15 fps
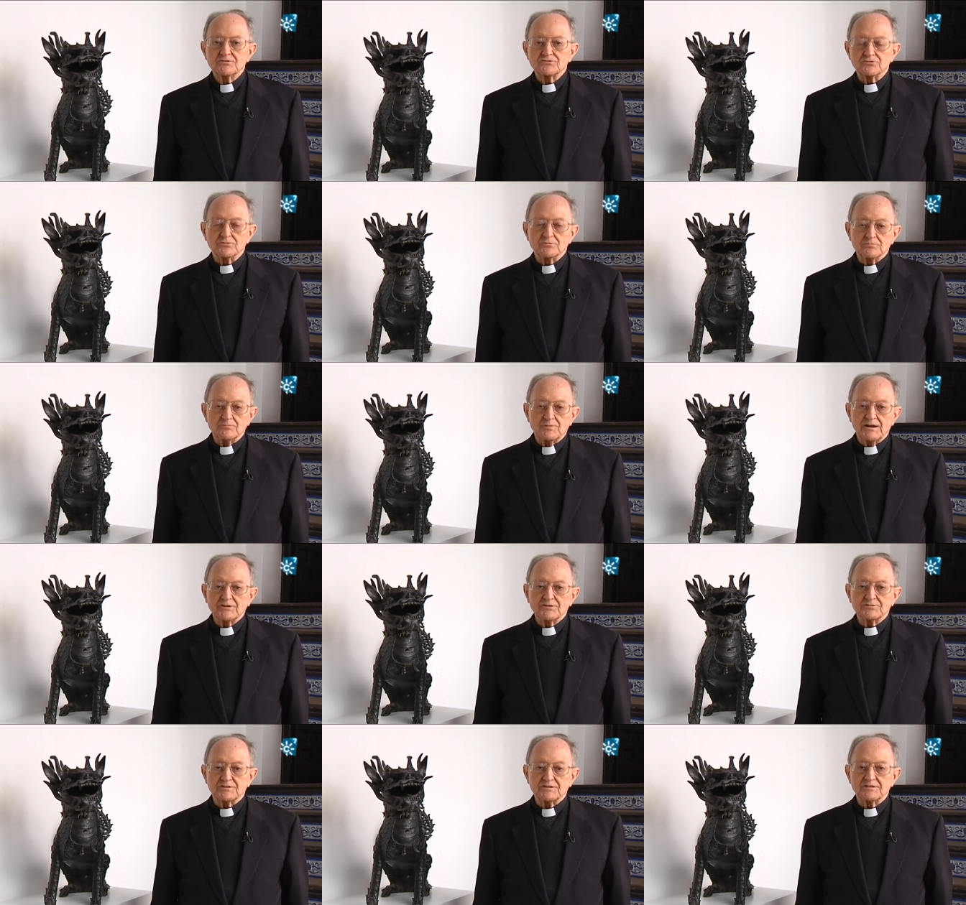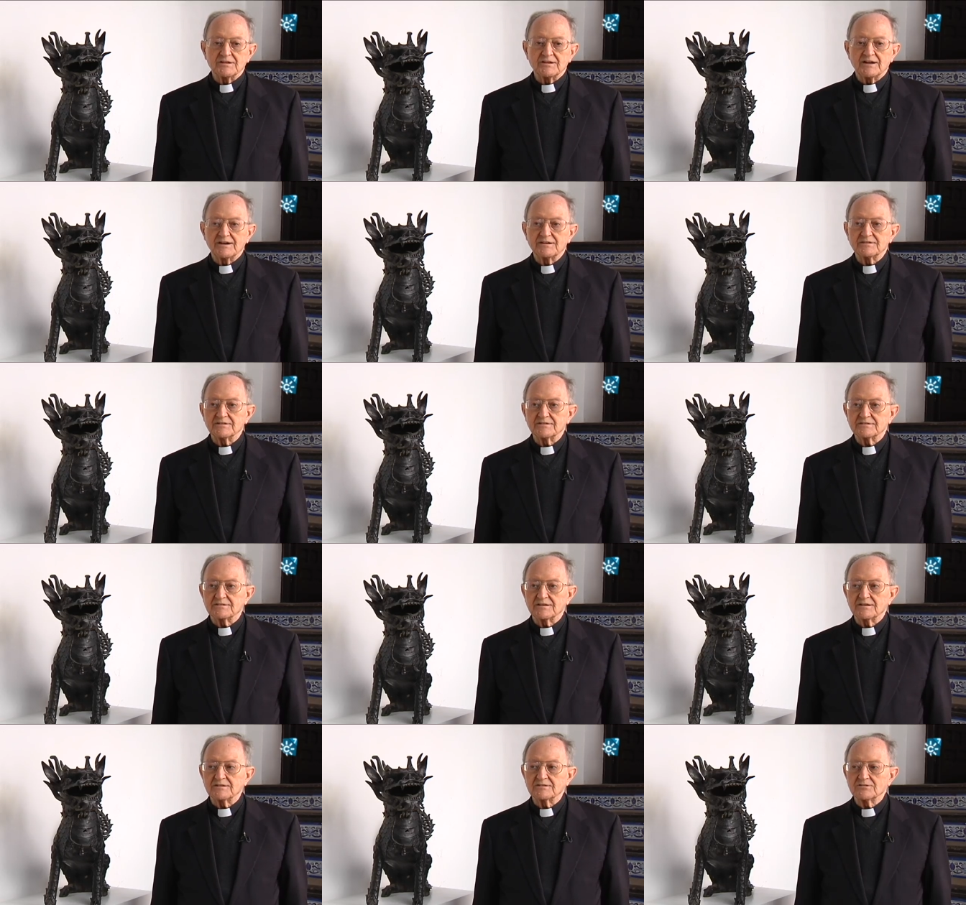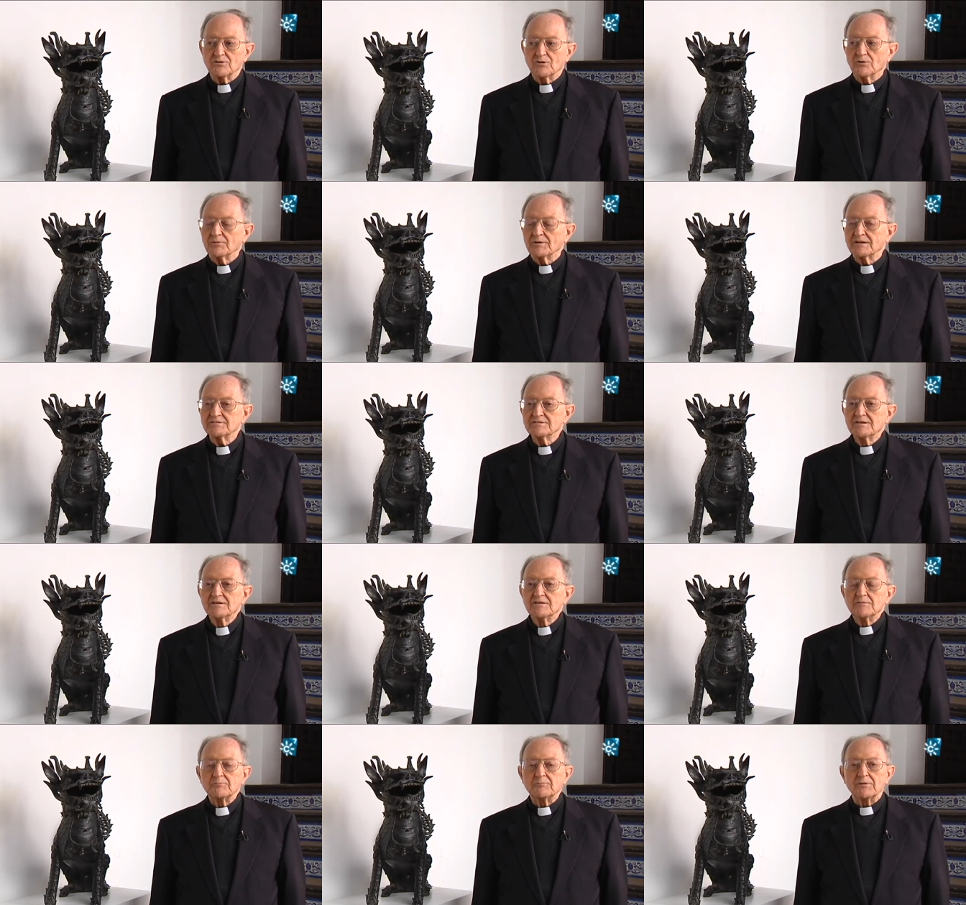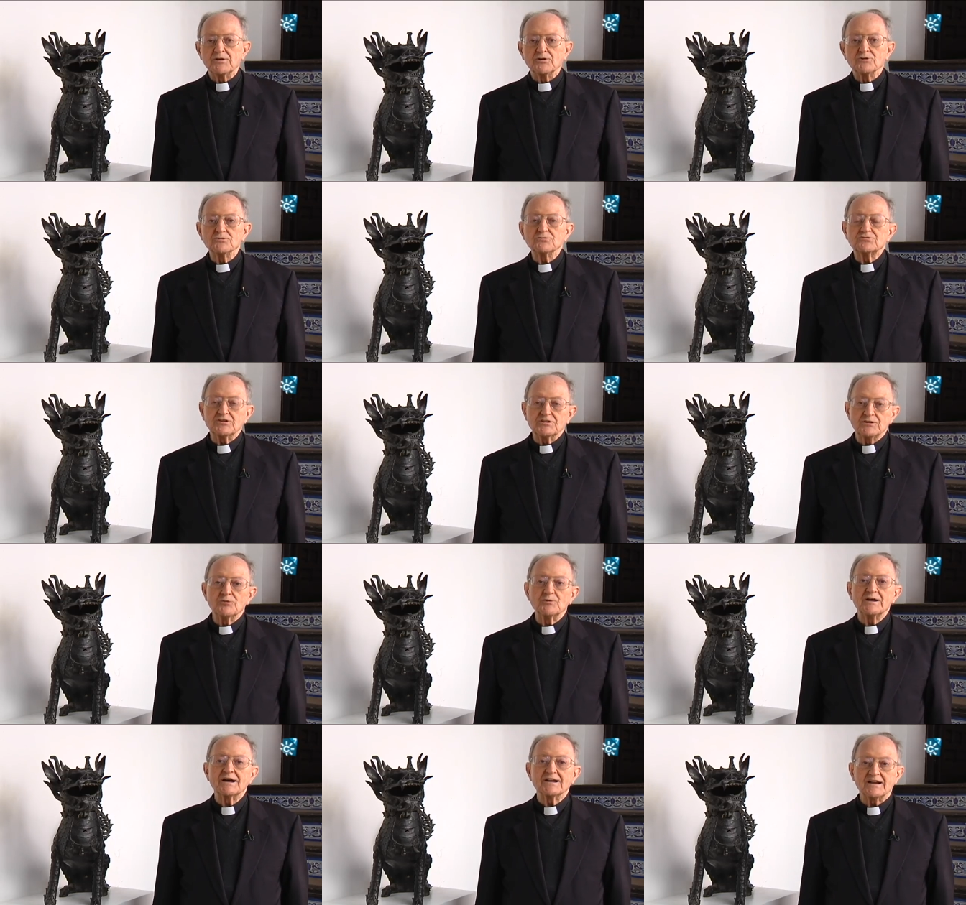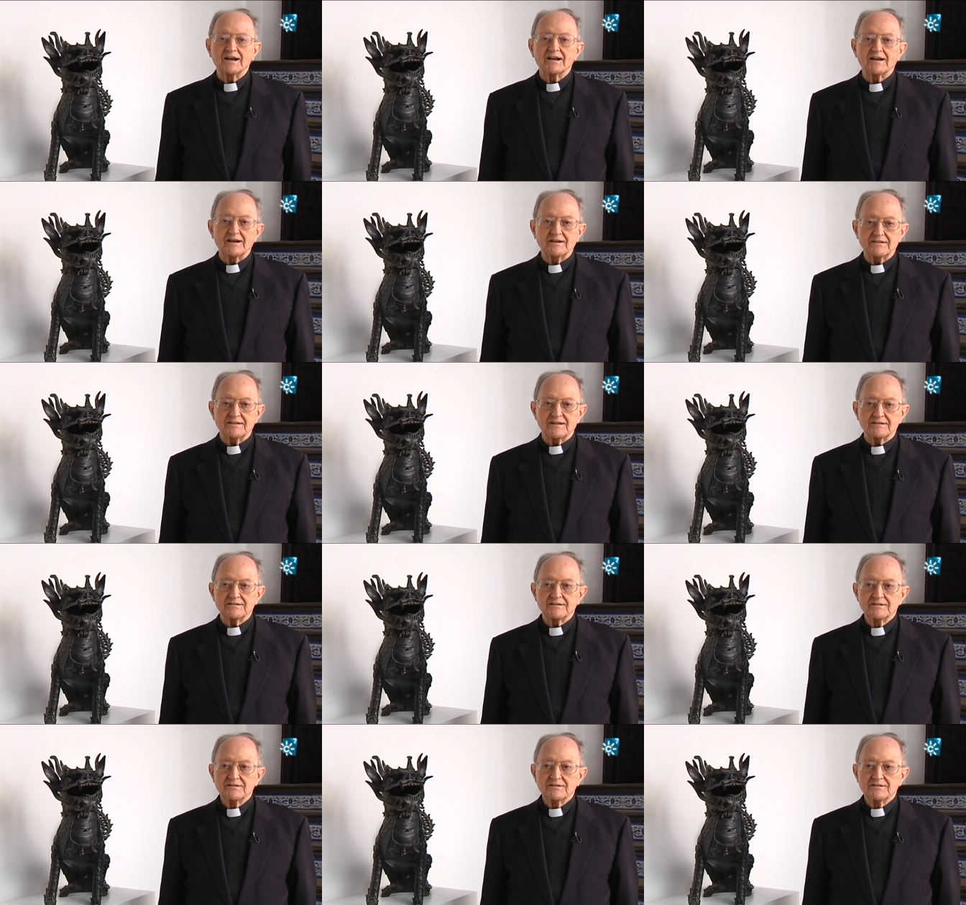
son varios centenares de estas obras, pero sí de una gran calidad.